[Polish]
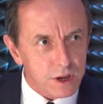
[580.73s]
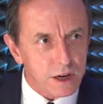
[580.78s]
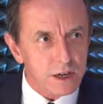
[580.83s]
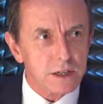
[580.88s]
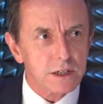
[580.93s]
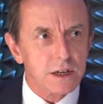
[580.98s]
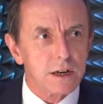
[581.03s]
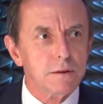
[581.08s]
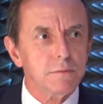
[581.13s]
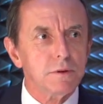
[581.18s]

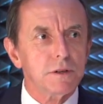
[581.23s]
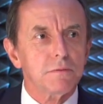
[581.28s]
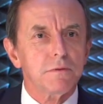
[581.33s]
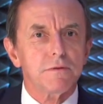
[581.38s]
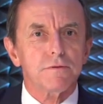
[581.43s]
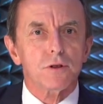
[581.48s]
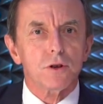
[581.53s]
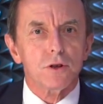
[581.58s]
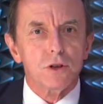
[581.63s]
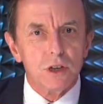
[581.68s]
Jeżeli byśmy w
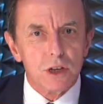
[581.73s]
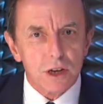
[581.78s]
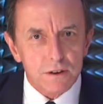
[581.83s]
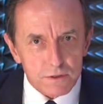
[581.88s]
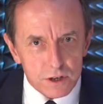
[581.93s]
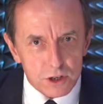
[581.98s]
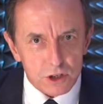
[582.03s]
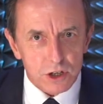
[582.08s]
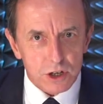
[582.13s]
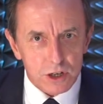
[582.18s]
to nie
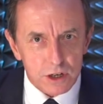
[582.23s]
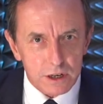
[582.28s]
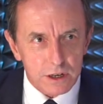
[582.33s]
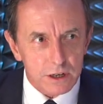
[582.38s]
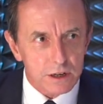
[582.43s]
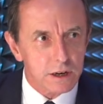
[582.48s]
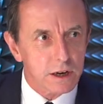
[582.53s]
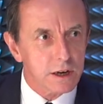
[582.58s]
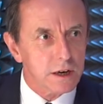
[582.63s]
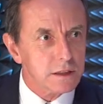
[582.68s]

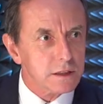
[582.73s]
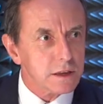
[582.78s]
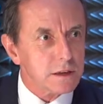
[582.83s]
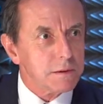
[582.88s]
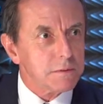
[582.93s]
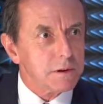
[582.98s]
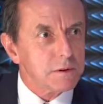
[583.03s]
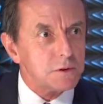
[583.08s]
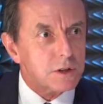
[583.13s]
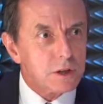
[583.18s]
wierzyli, to nie
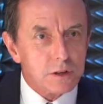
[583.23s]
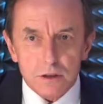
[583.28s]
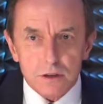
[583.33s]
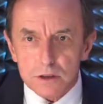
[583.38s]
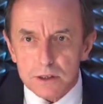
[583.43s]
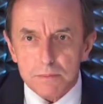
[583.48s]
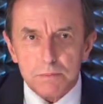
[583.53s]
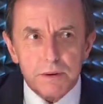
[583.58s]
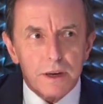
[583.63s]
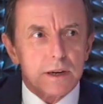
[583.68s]
mamy się co
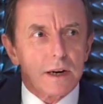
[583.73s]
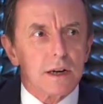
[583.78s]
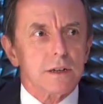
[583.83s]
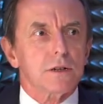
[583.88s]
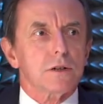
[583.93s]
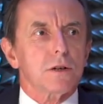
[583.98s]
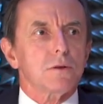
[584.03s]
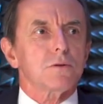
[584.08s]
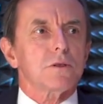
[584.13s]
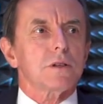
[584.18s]
zabierać. Ja
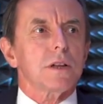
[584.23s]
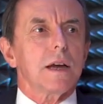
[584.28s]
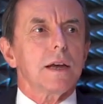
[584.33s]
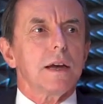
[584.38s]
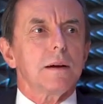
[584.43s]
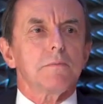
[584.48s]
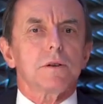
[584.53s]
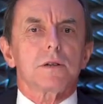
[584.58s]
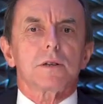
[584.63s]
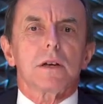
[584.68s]
myślę, to
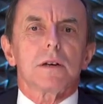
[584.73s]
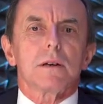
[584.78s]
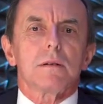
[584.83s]
uznajemy, że ludzie, że...